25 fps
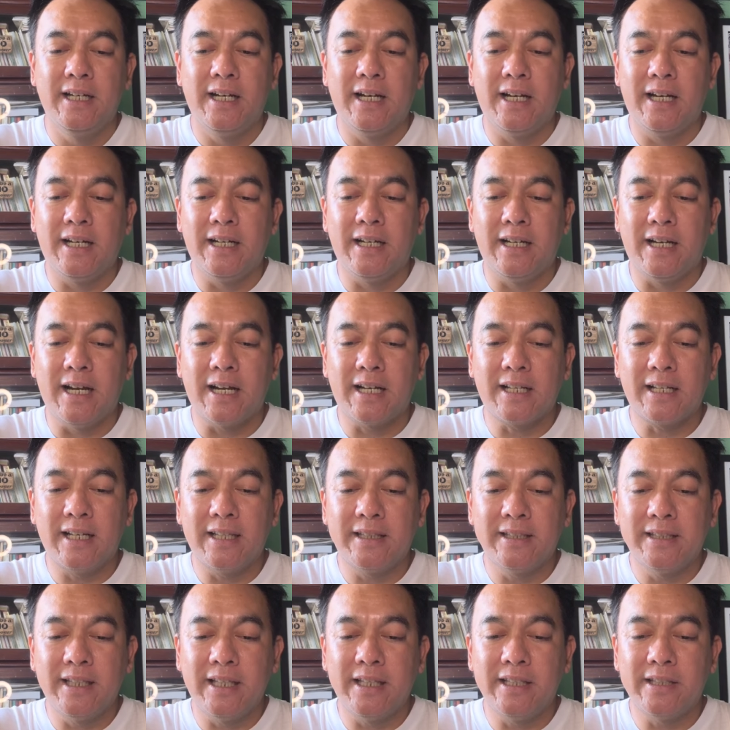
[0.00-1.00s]
uh,
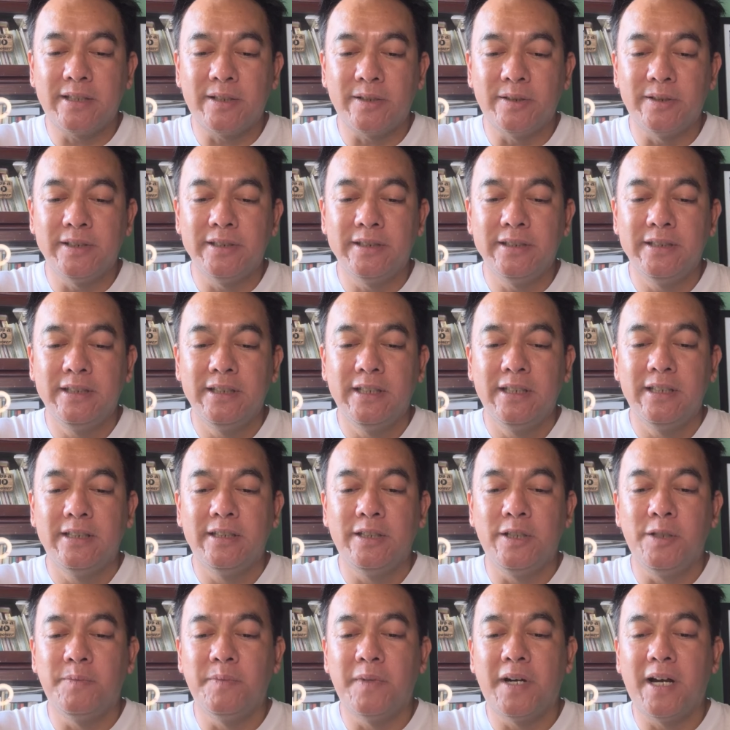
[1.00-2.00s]
aklat na ito
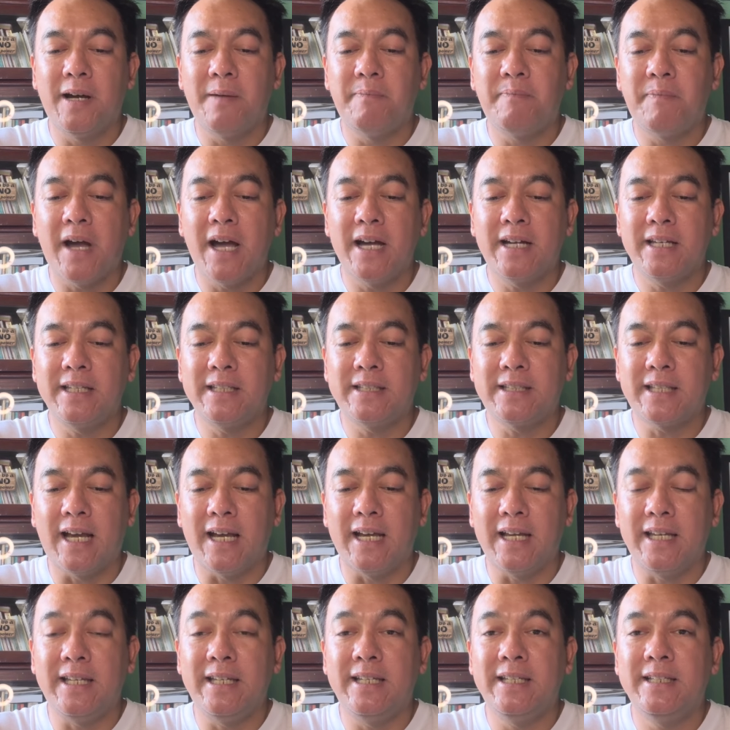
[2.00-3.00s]
yung mga
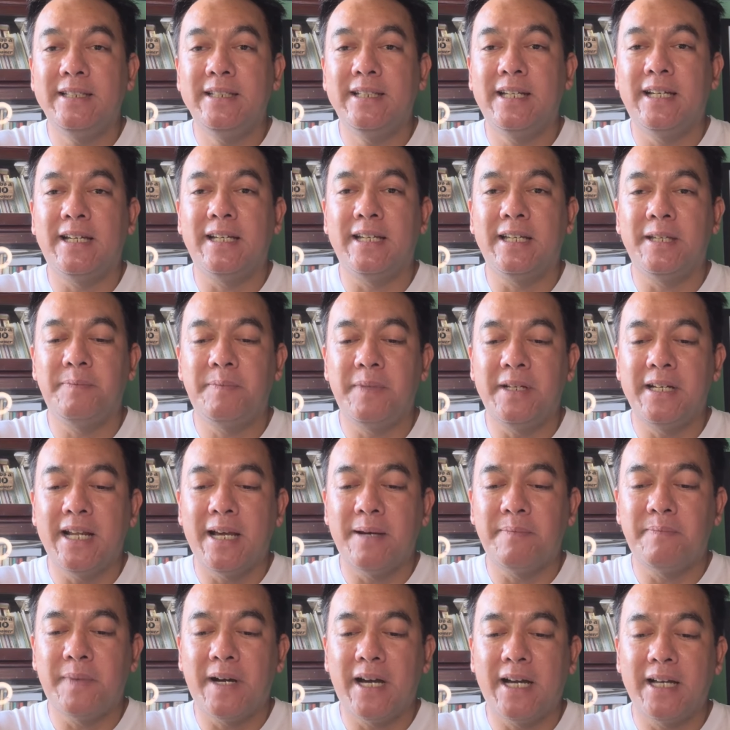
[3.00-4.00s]
pangitain na
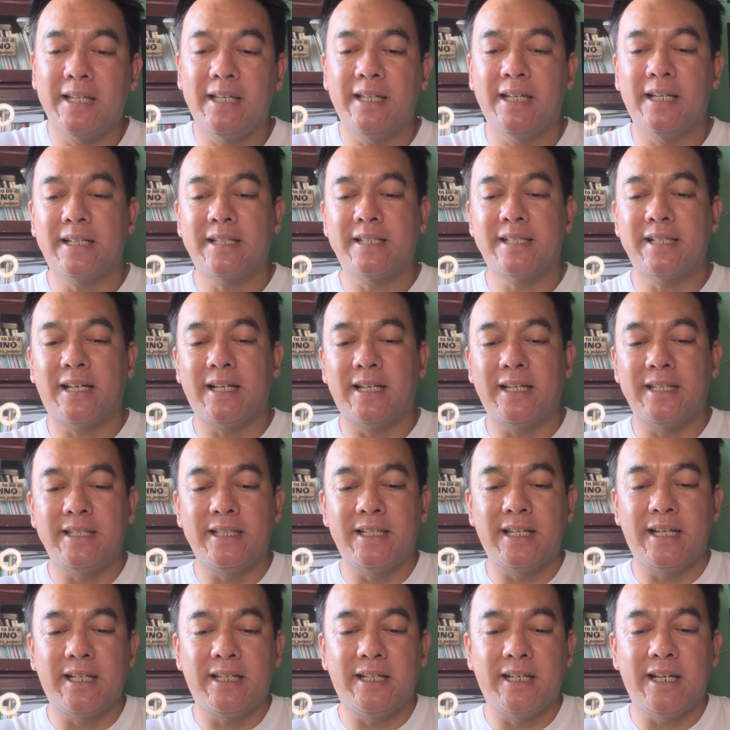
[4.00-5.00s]
ipinapahayag sa
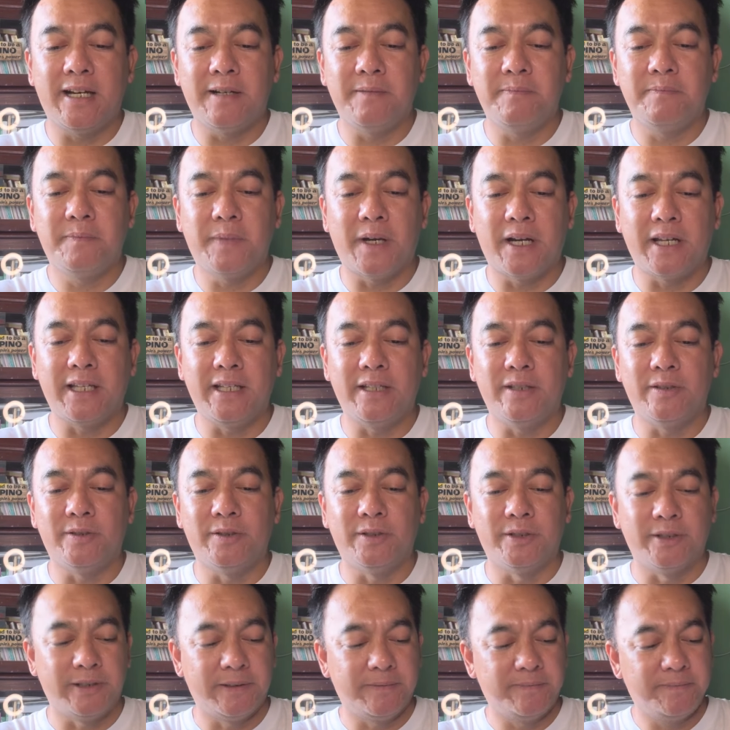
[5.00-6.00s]
kanya ng
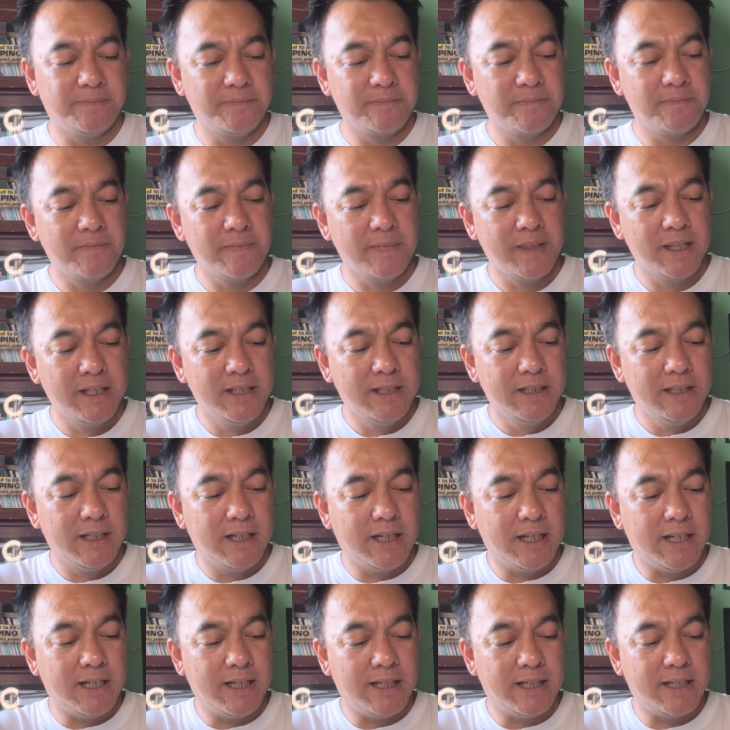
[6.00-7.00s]
Panginoon.
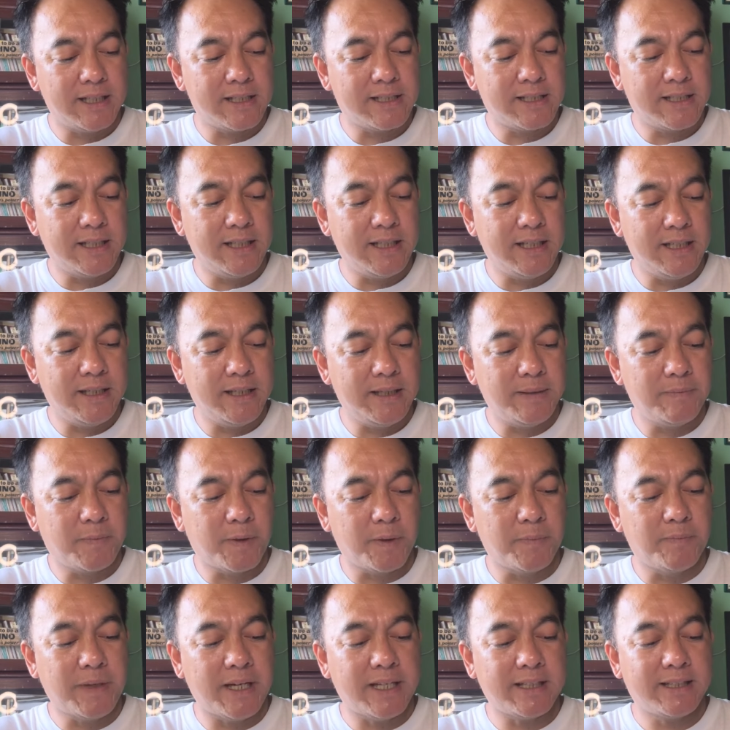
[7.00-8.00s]
Uh, si
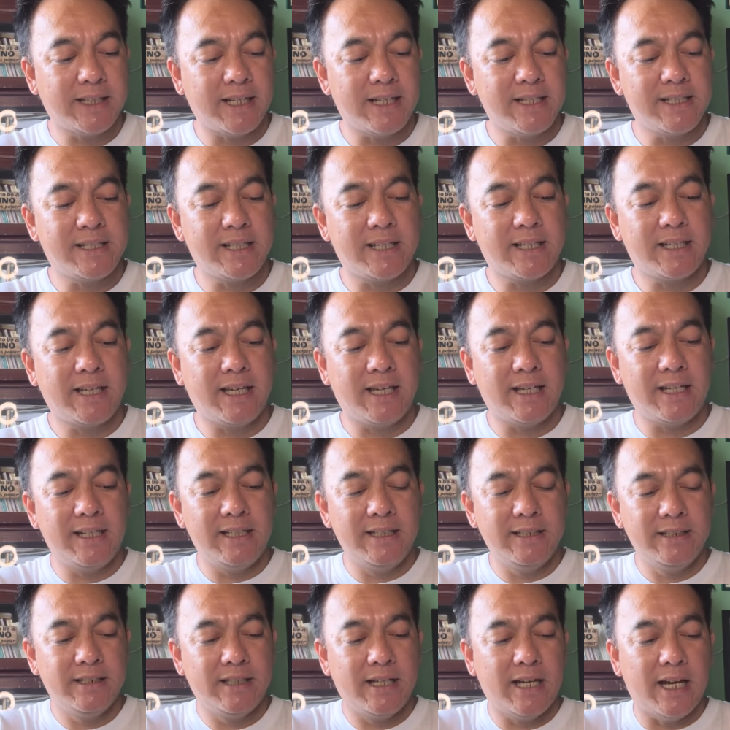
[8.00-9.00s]
Propeta Ezekiel
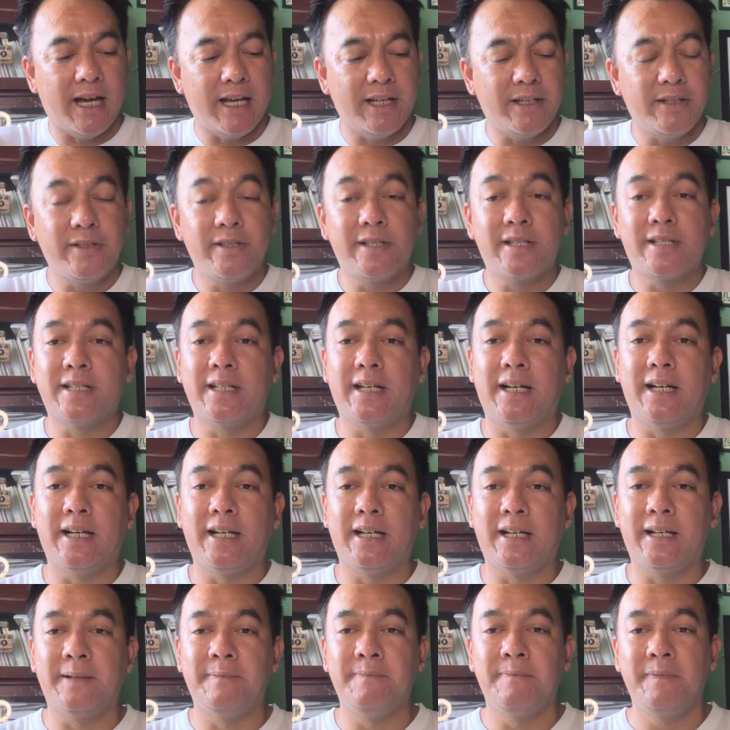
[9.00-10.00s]
ayon
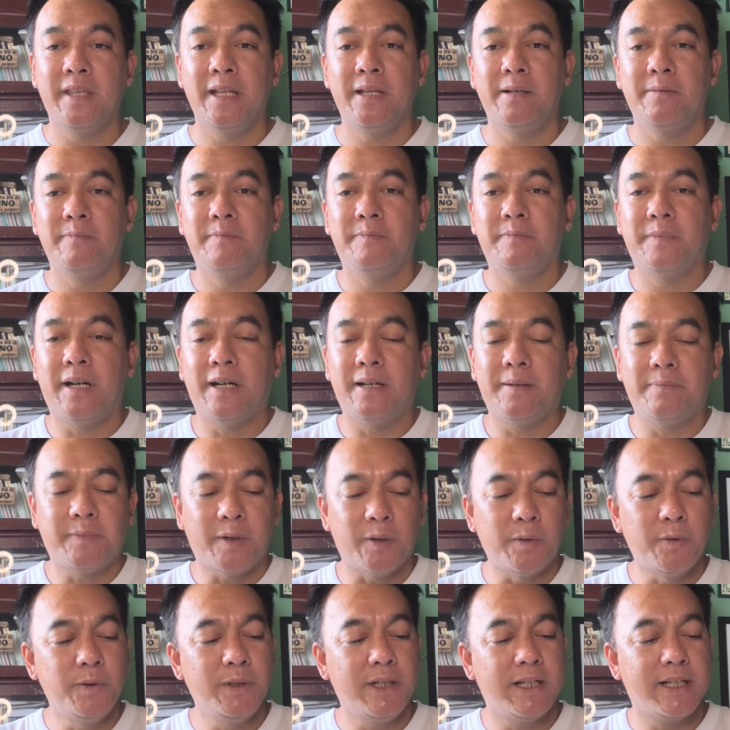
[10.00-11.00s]
sa uh,
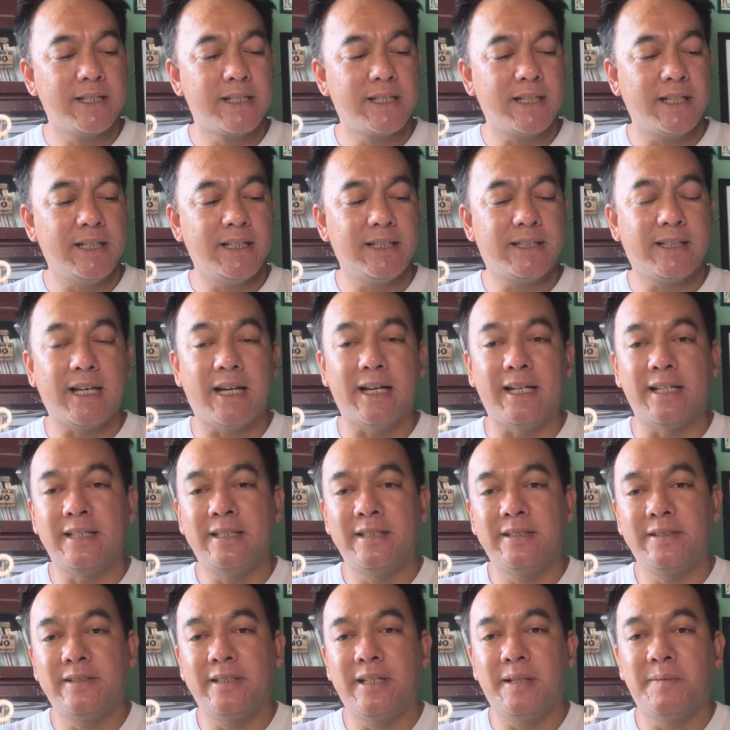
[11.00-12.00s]
paunang salita
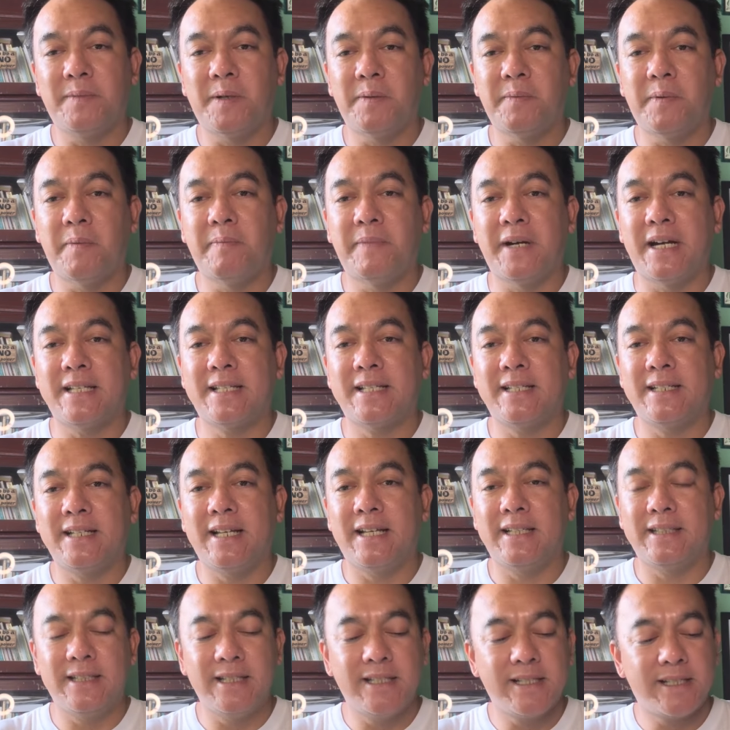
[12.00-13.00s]
no, na mababasa
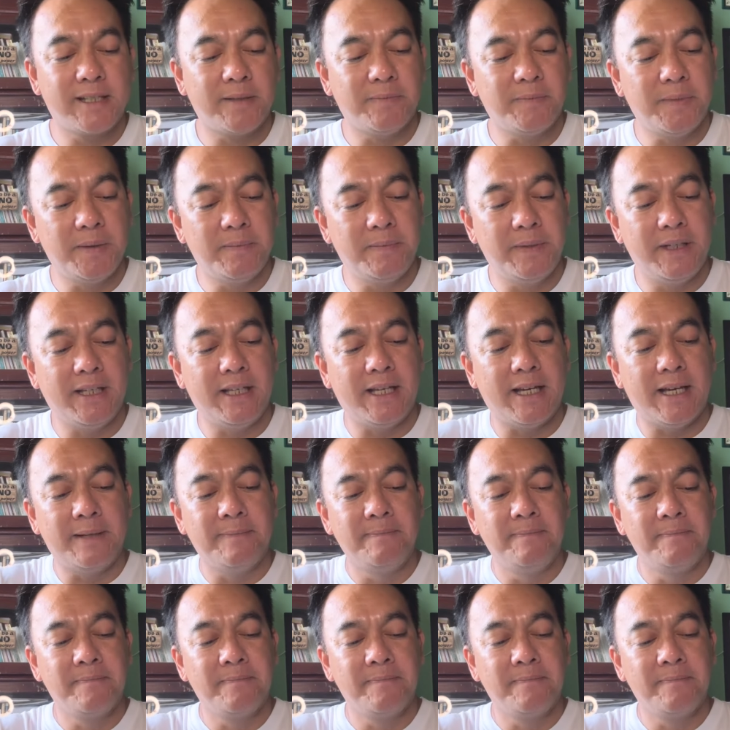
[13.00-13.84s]
natin sa Biblia